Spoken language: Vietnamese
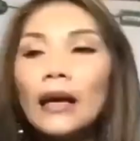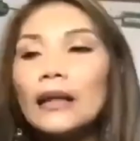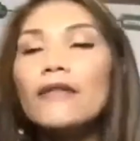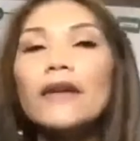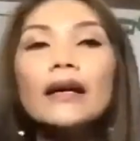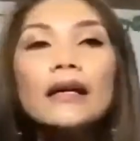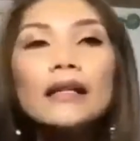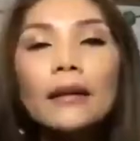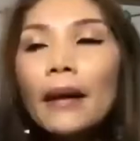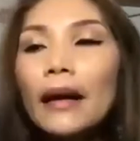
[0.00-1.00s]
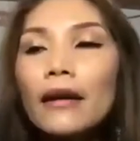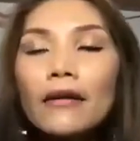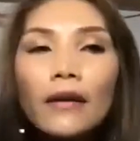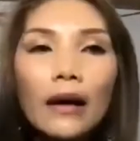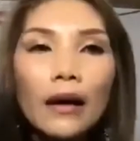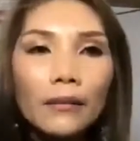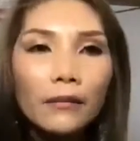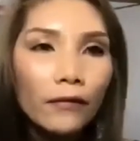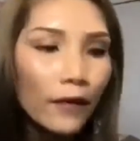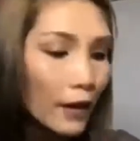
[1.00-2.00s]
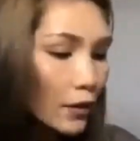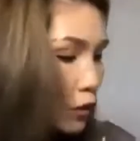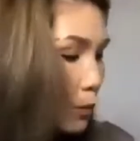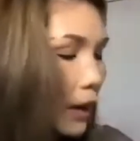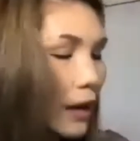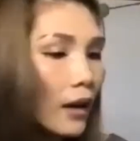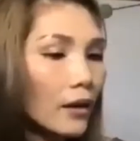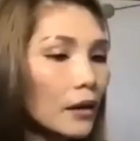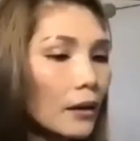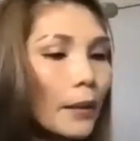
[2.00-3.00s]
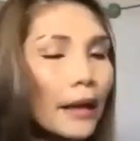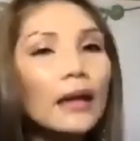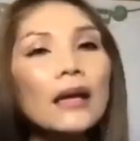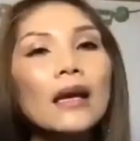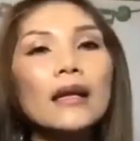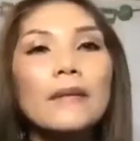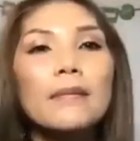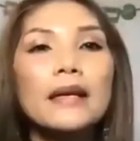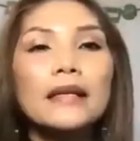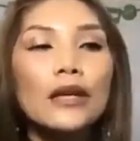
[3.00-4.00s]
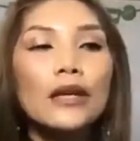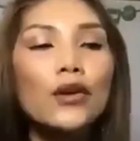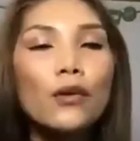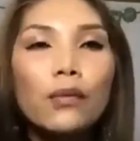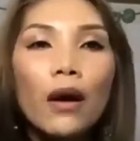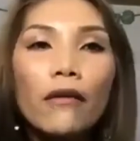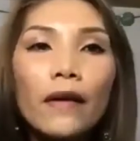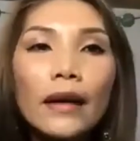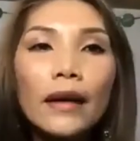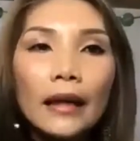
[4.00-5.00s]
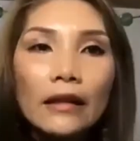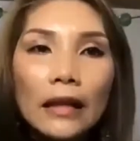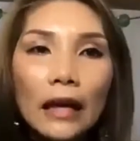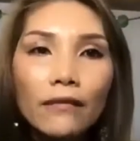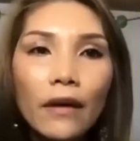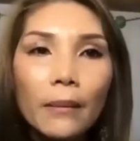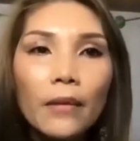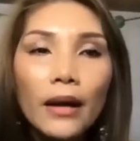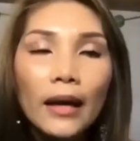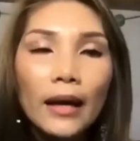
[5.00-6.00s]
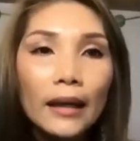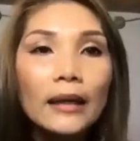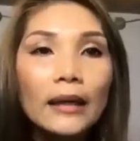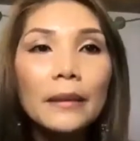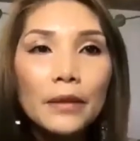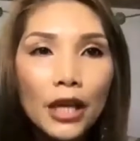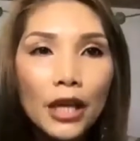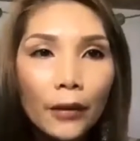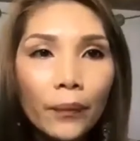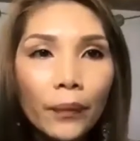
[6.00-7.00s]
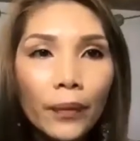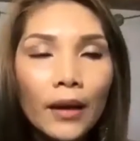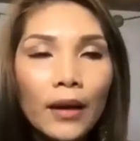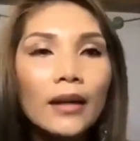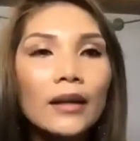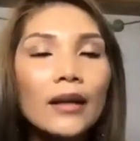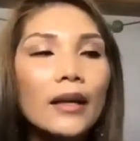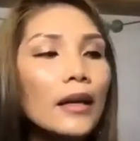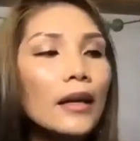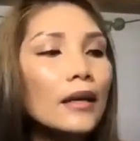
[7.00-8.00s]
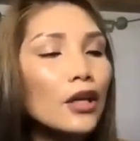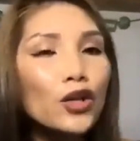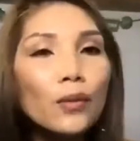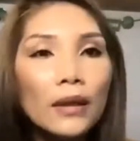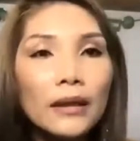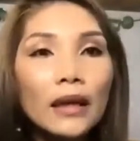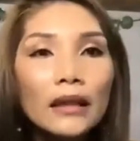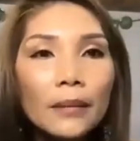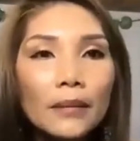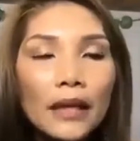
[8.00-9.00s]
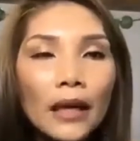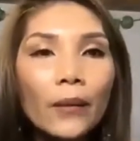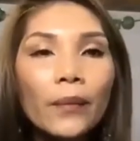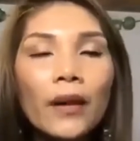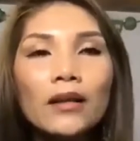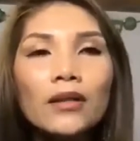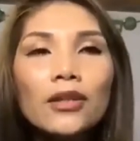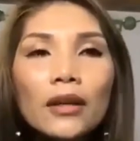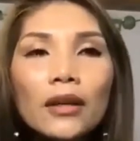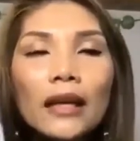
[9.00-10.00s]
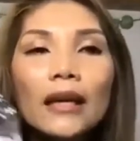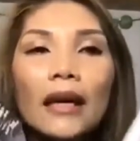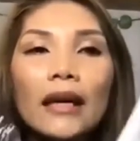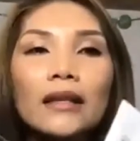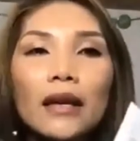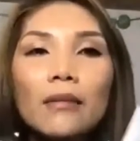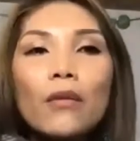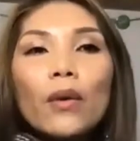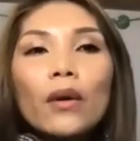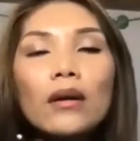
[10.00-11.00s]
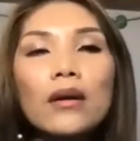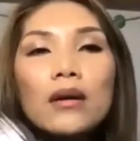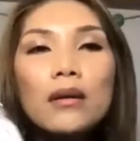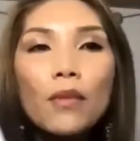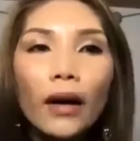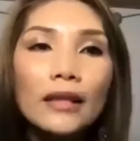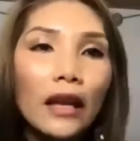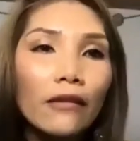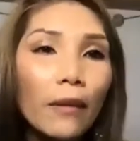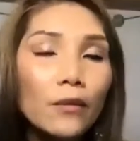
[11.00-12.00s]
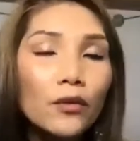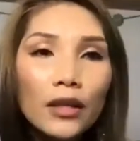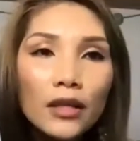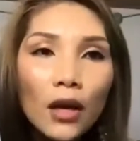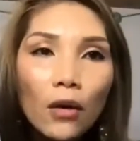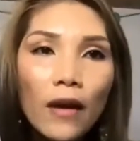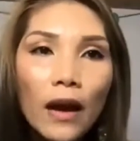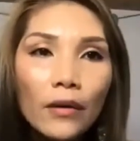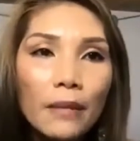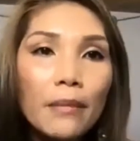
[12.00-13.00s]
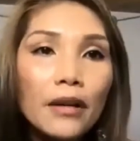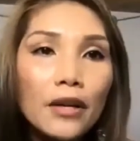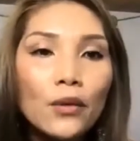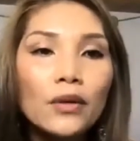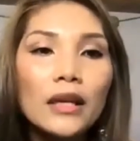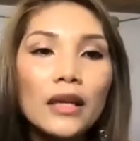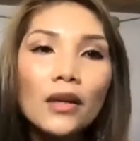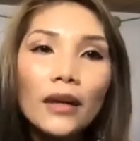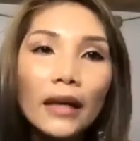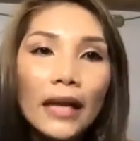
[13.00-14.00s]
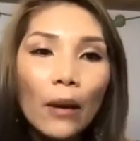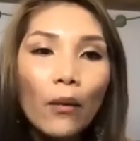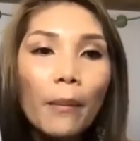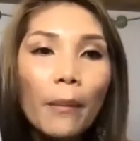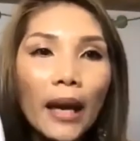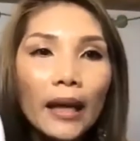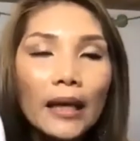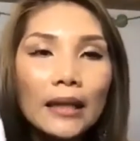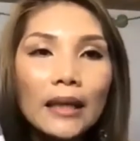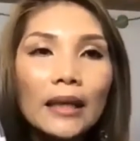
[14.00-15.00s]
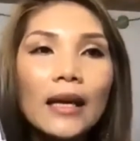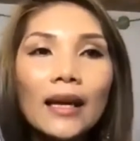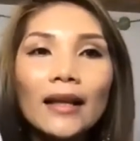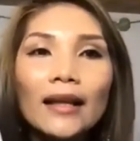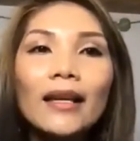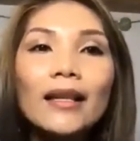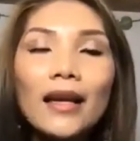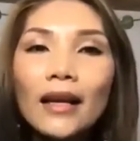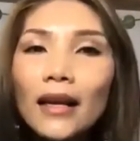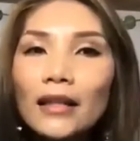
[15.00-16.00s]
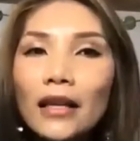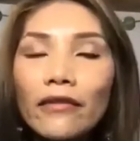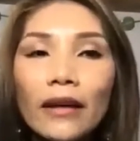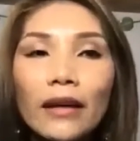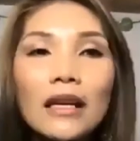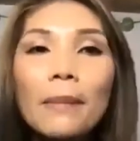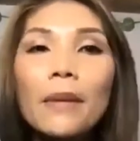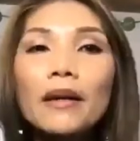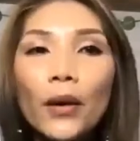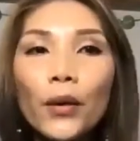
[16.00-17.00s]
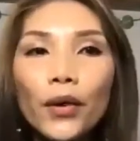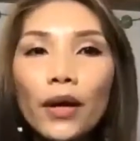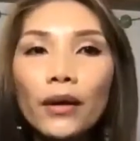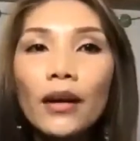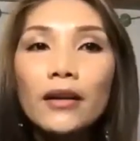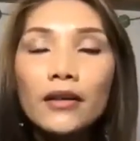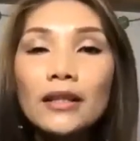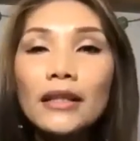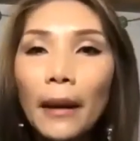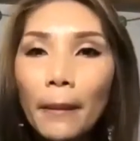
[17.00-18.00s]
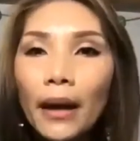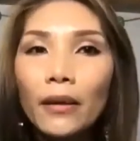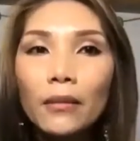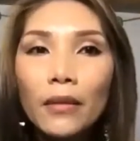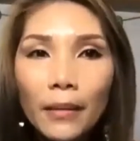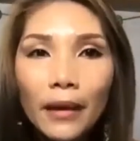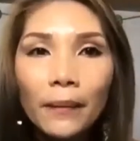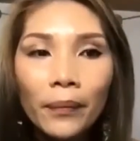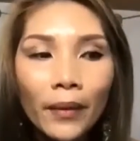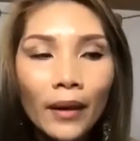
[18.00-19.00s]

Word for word: thì với cái chiếc máy uh, facial spa ở nước Mỹ thì mình sẽ dùng nó với lại cái sản phẩm gọi là conductive gel thì khi anh chị dùng conductive gel trước khi anh chị muốn đưa một cái sản phẩm chuyên sâu vào để mà điều trị cho cái da của mình đó anh chị thì tất nhiên anh chị phải đi cái bước đầu tiên đó là rửa sạch mặt đúng không ạ